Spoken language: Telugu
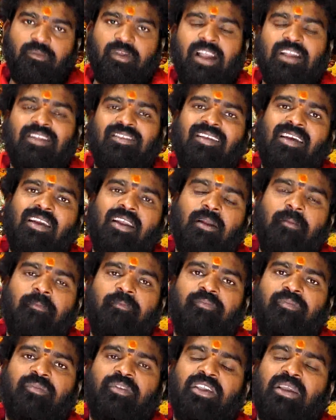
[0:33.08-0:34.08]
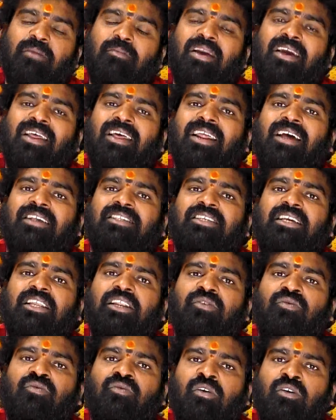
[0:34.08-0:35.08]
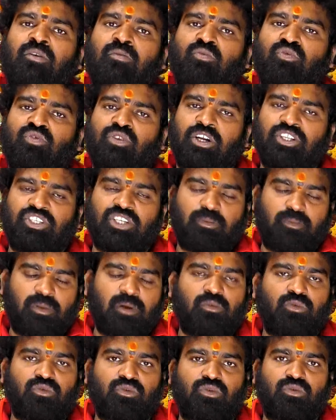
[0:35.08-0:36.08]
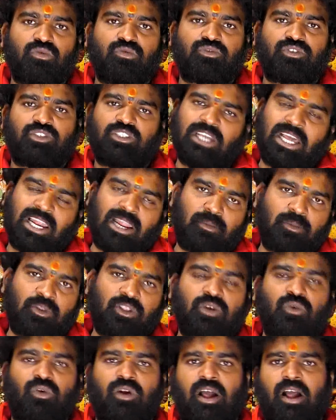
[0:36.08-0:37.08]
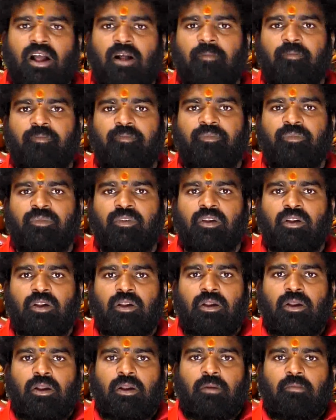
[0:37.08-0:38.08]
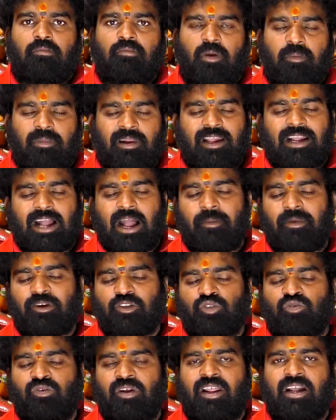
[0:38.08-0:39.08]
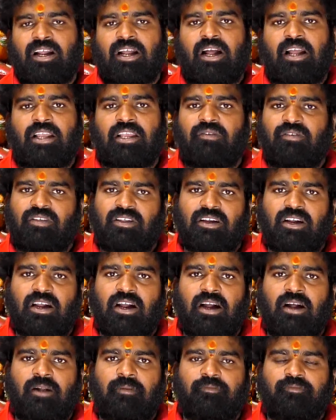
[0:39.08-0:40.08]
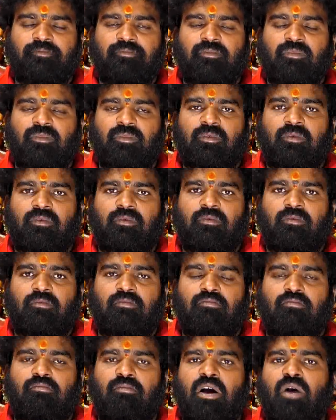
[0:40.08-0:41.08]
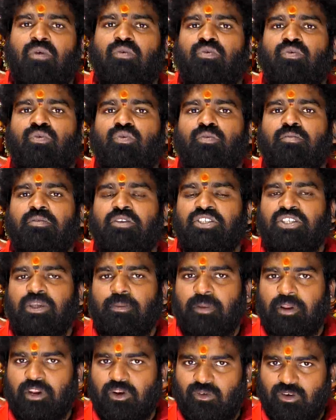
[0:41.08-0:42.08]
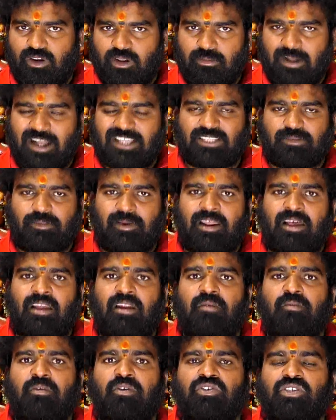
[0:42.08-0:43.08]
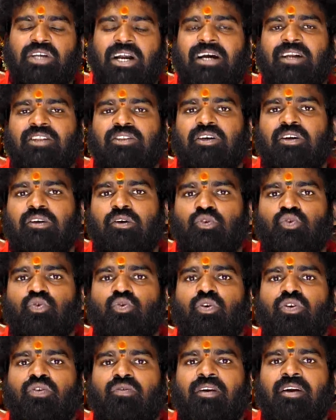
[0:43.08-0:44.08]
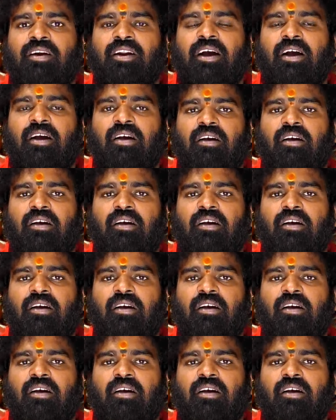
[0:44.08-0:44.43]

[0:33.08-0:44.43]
అయితే ఈ మేనరాశి కలిగినటువంటి వారు ముందుగా చెప్పే ముందు చాలామంది కూడా మమ్మల్ని కామెంట్స్ ద్వారాగా ఈ విధంగా మాకు మీరు చెప్పేటటువంటి మాస్ ఫలాలను మేము జాగ్రత్తగా నడుచుకోవడం వలన